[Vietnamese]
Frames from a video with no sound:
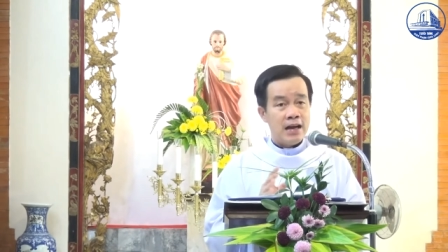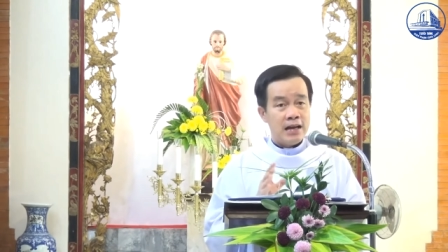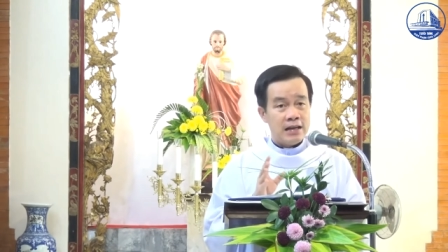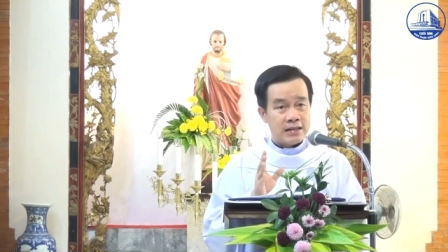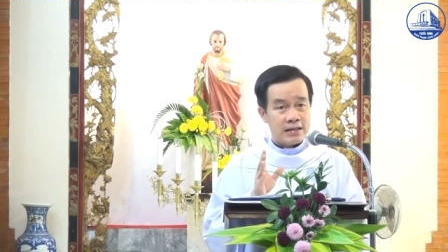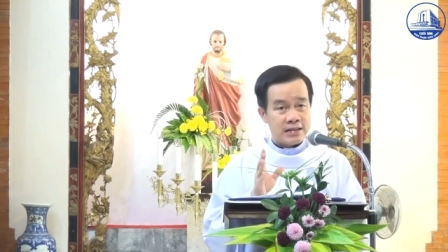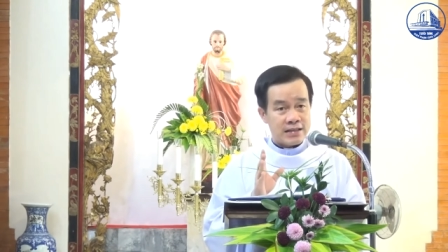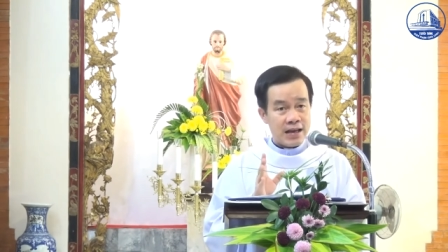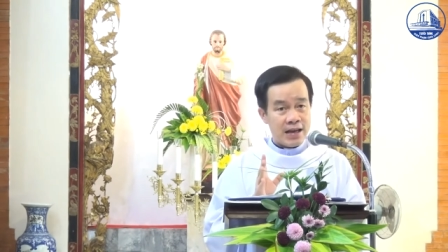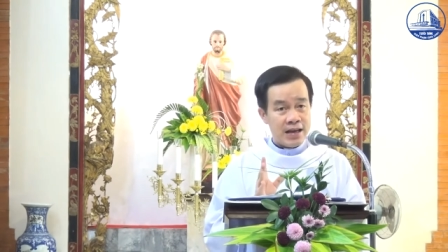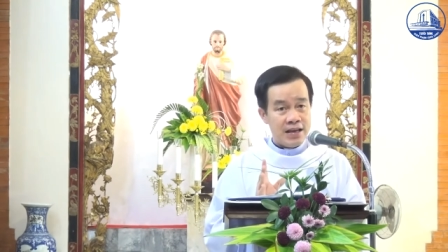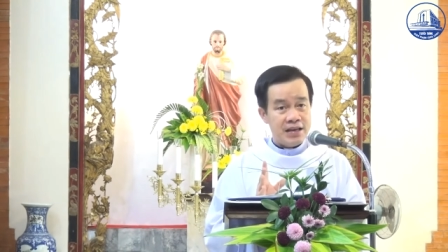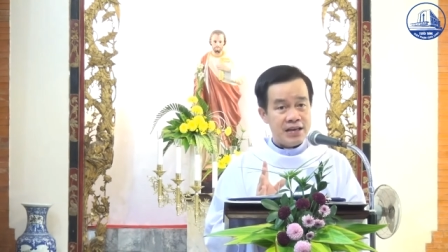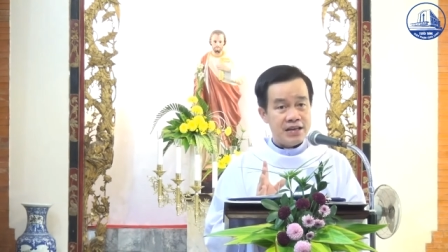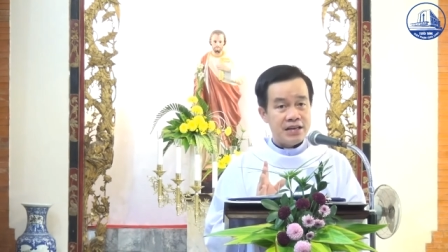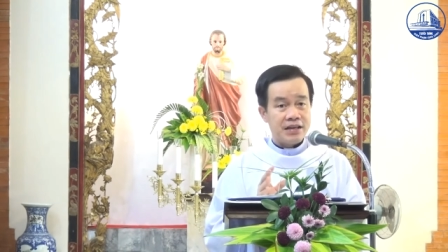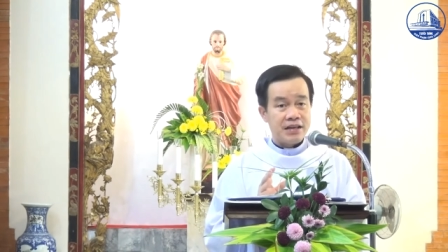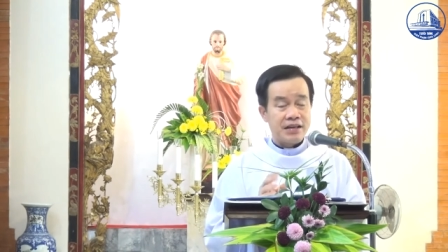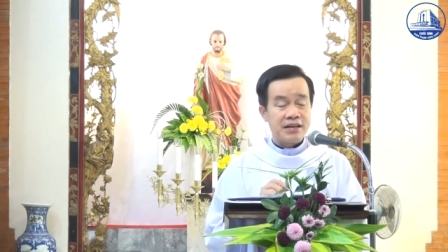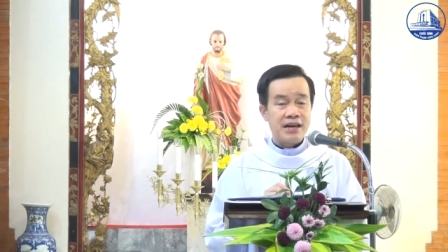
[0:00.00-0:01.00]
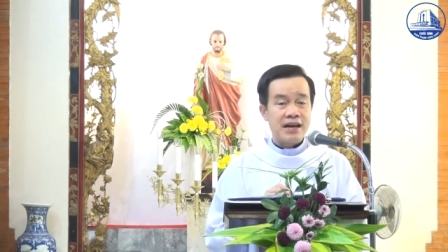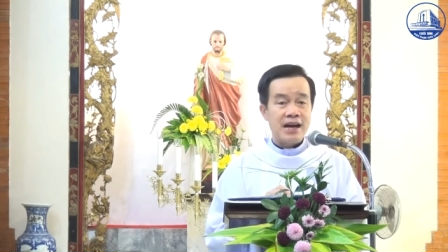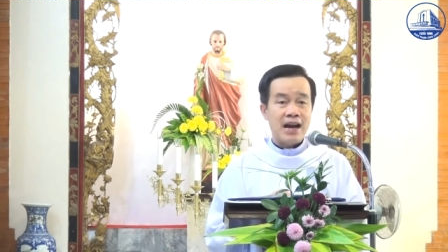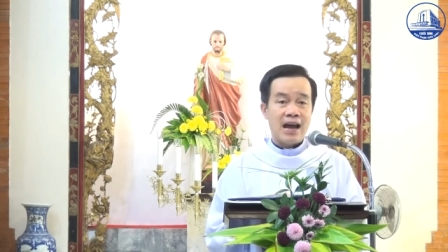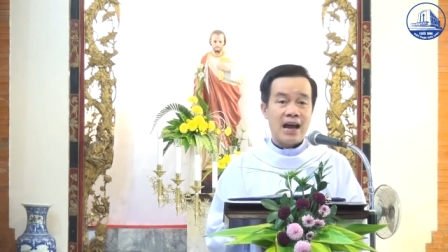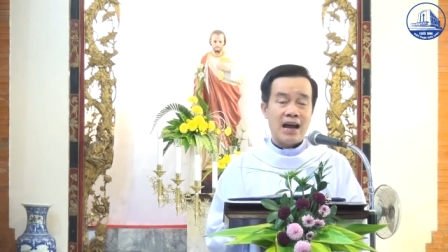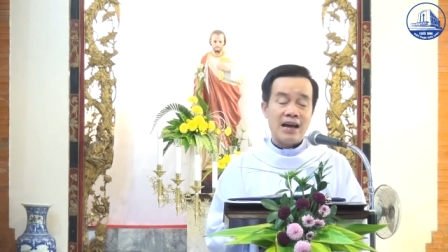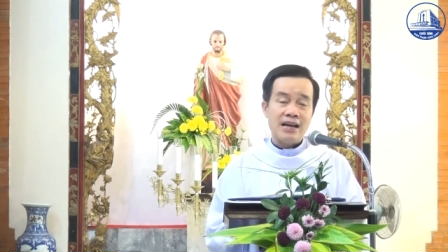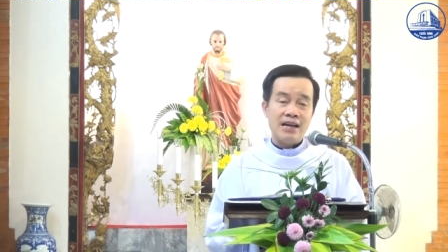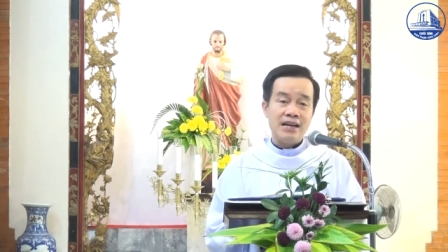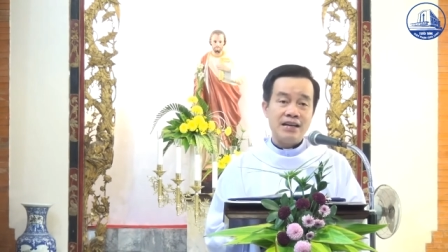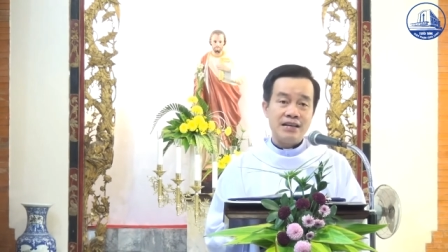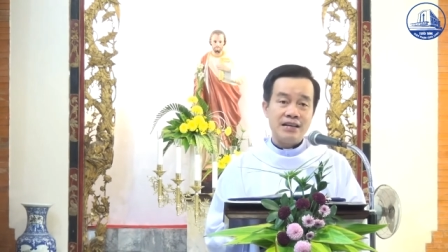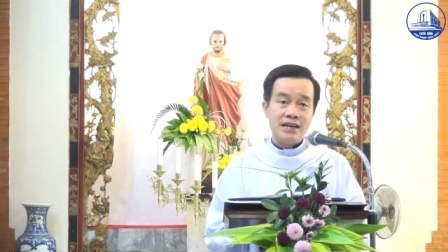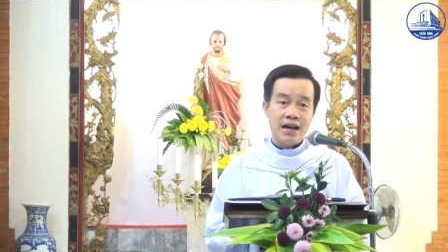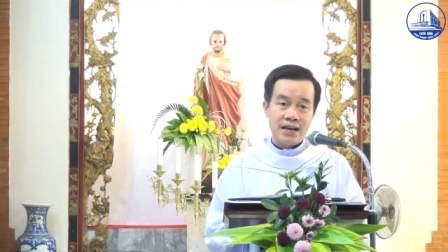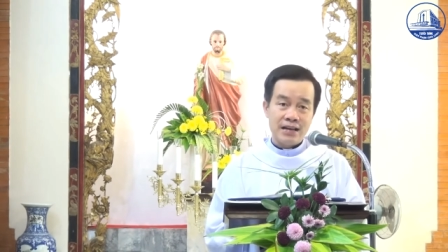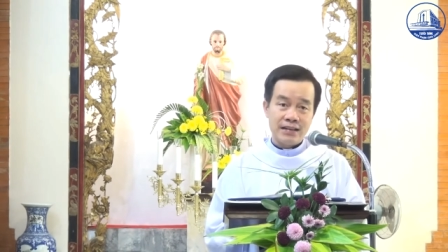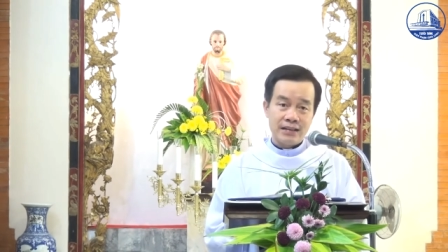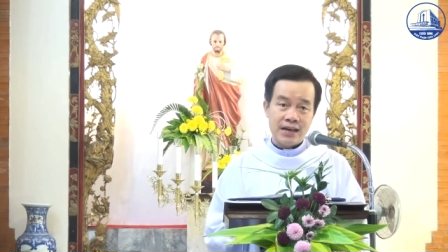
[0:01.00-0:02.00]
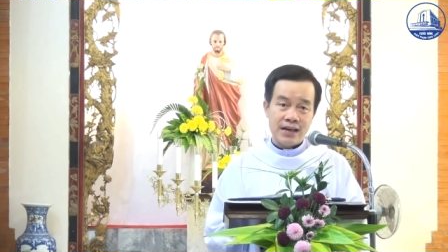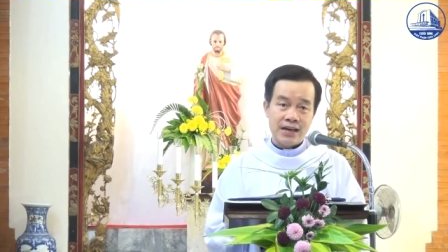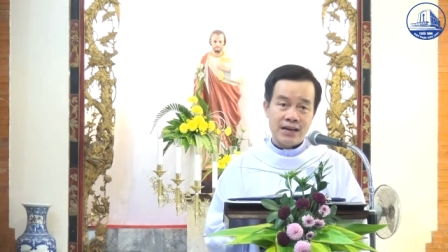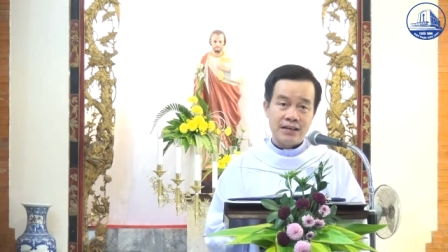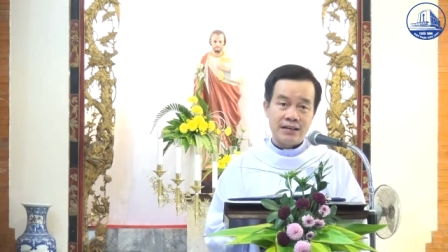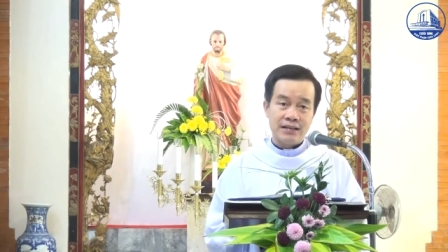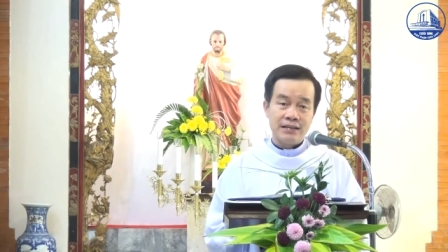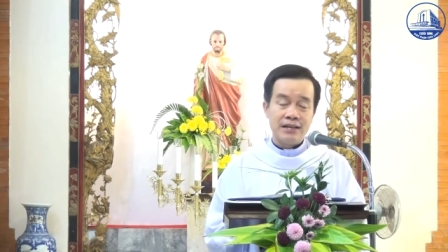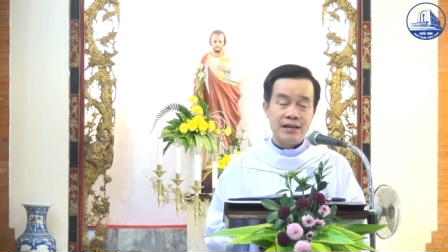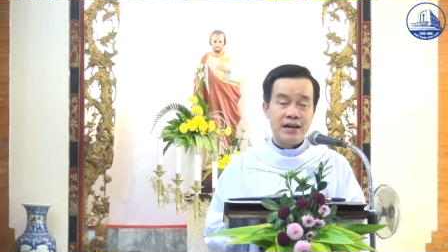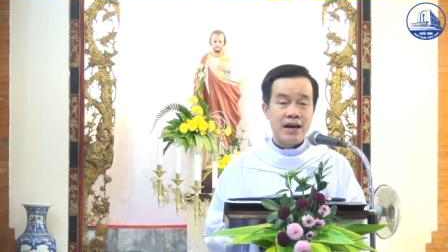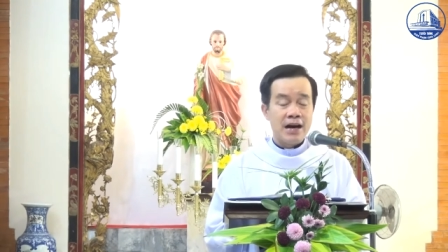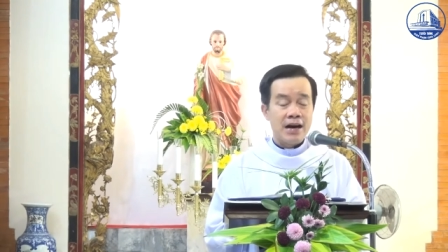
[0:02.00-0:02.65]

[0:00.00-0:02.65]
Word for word: xây dựng lại đền thờ